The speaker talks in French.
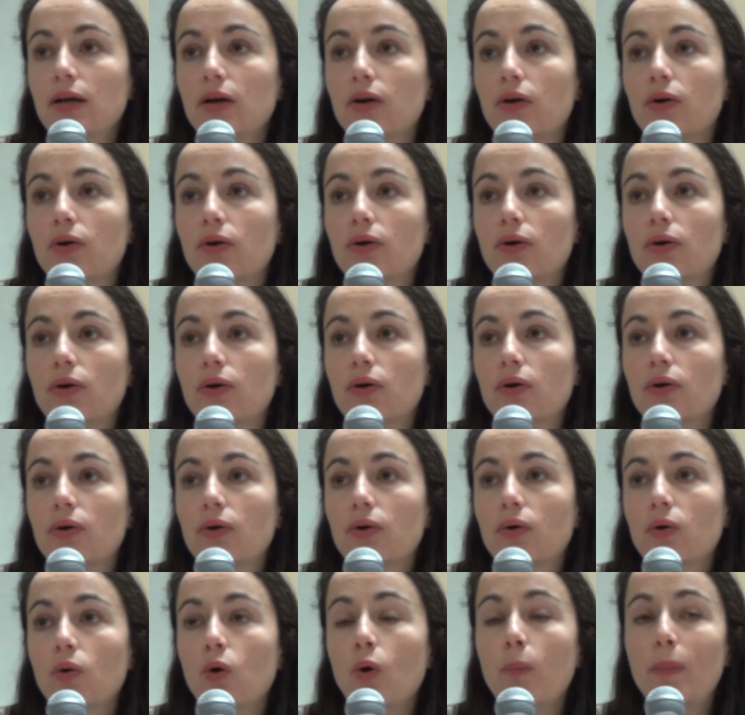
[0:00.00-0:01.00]

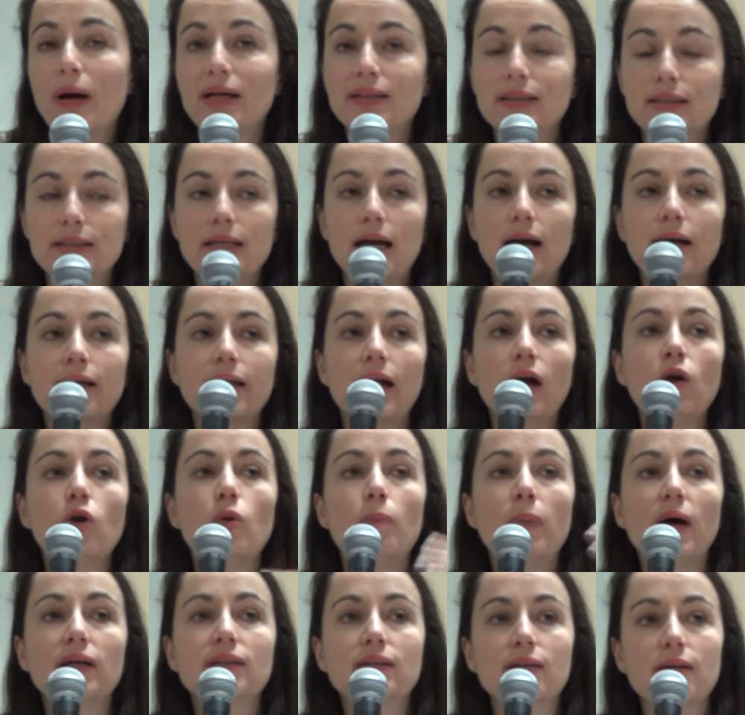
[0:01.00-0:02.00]
euh, au patriarcat, le
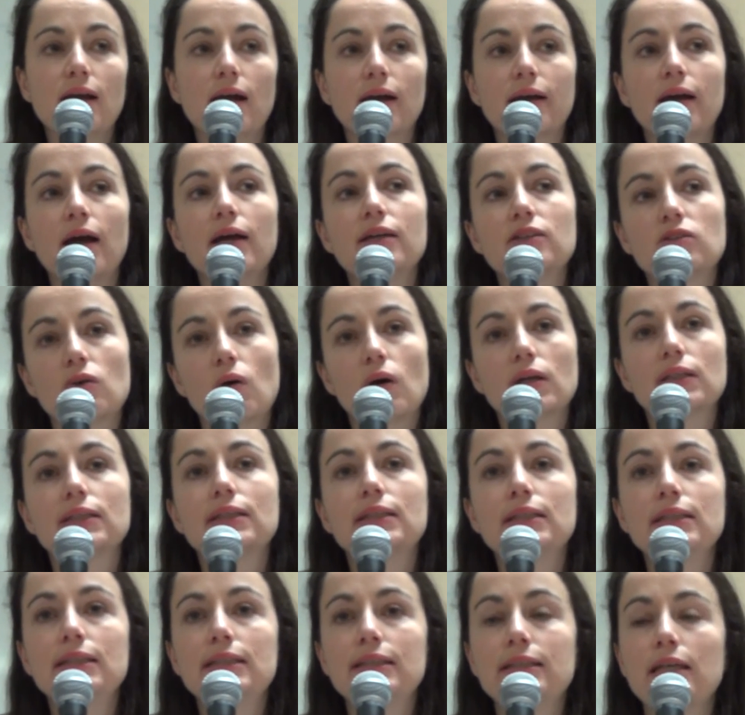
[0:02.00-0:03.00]
patriarcat étant un
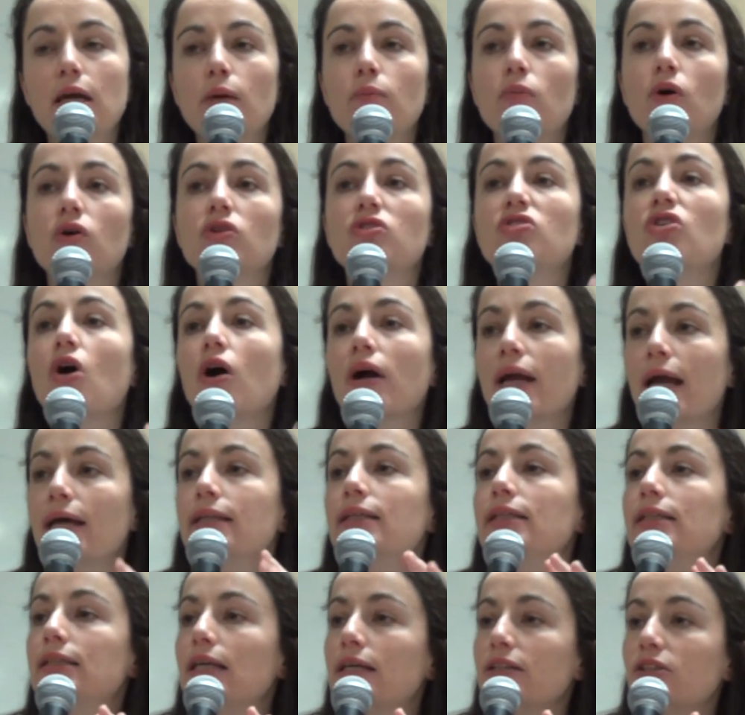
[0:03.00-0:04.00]
système
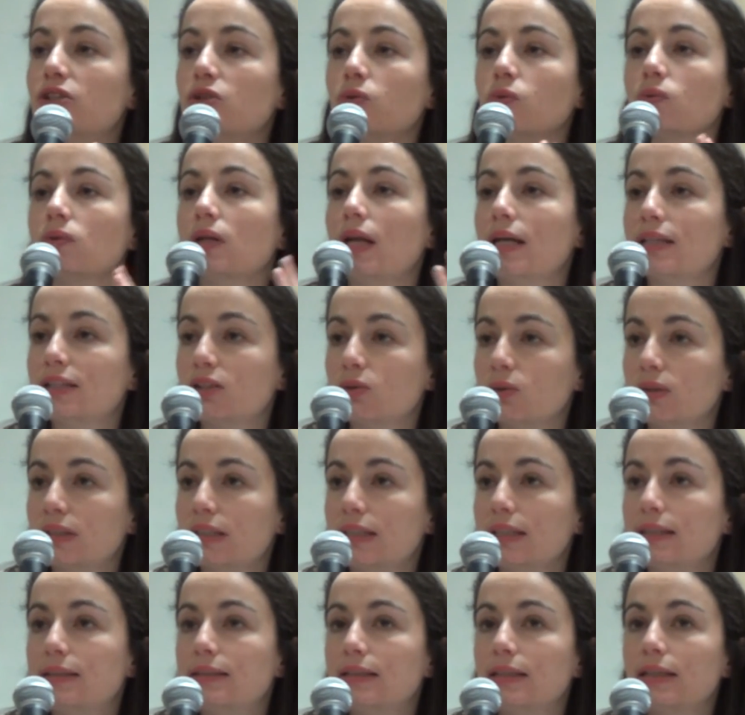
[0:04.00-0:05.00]
d'organisation de la
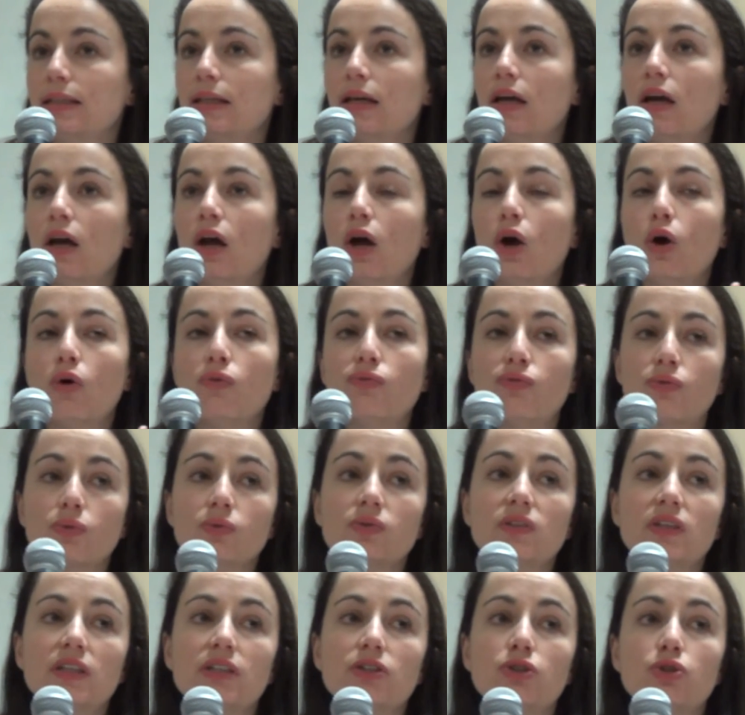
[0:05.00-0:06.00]
société
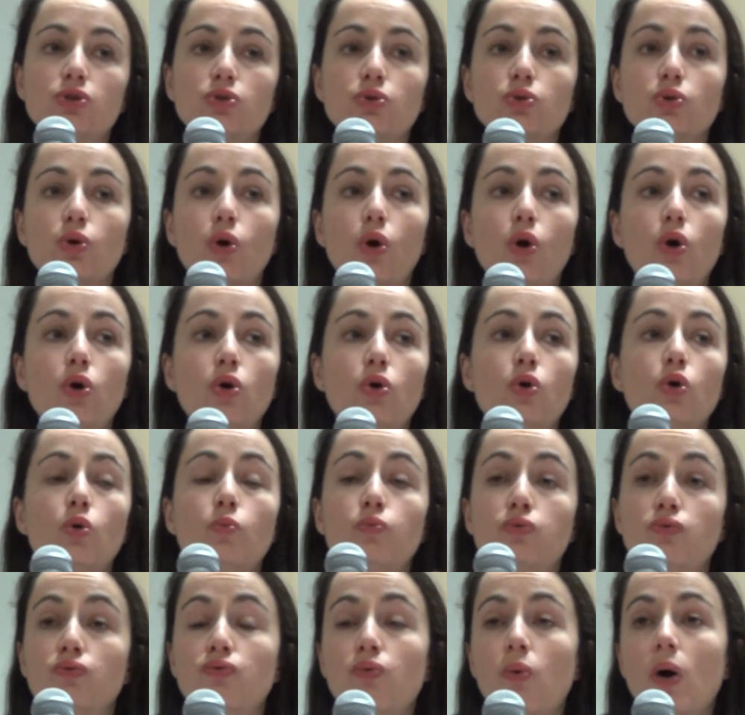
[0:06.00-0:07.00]
fondé sur le
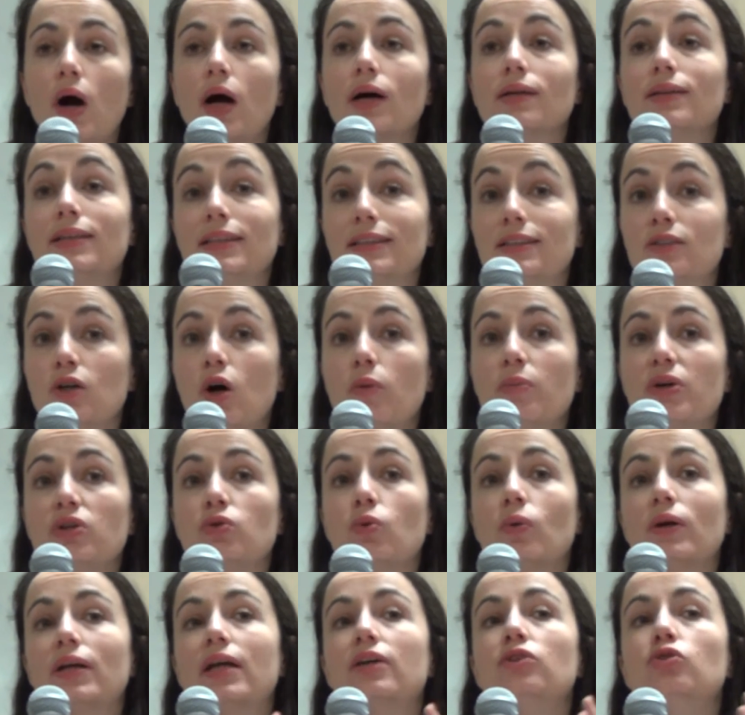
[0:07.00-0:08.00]
pouvoir des hommes et
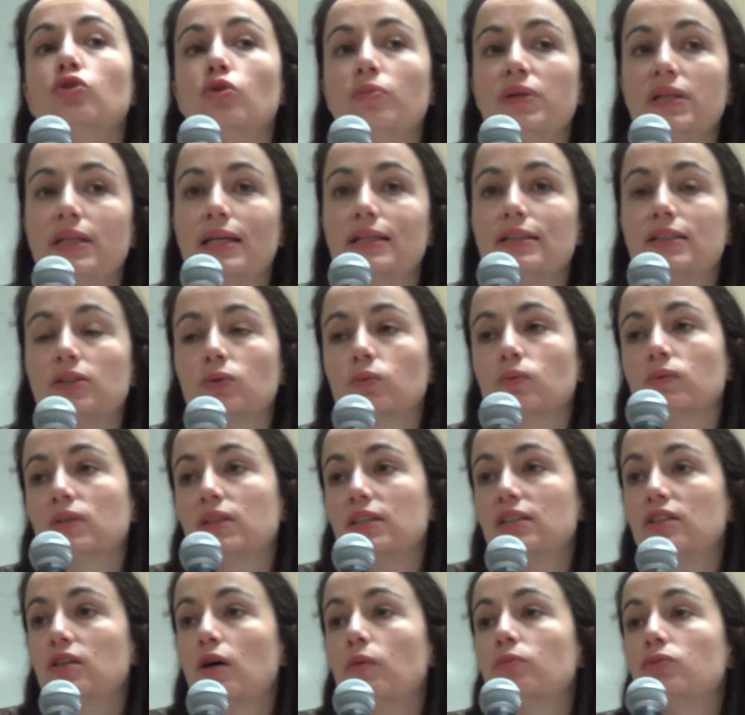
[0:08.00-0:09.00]
donc la domination
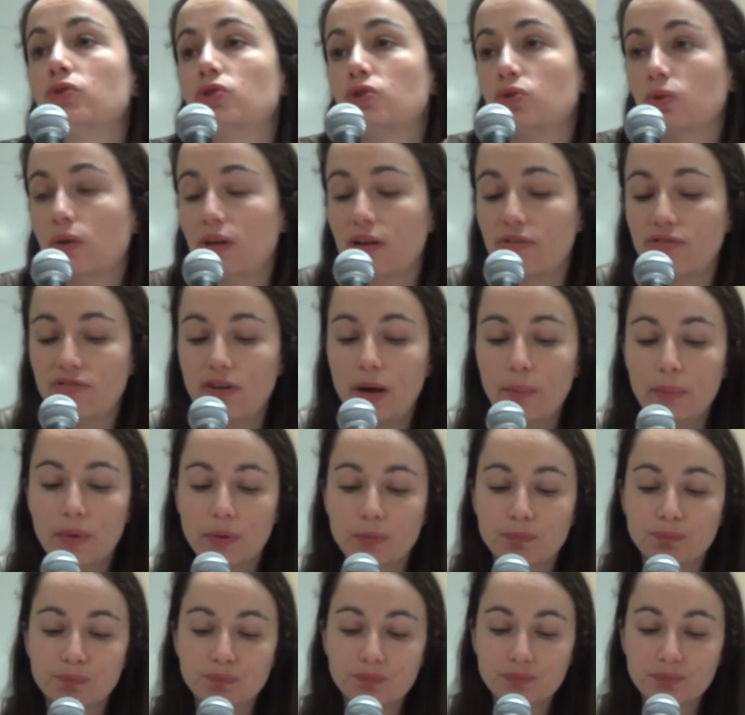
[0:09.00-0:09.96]
des hommes sur les femmes.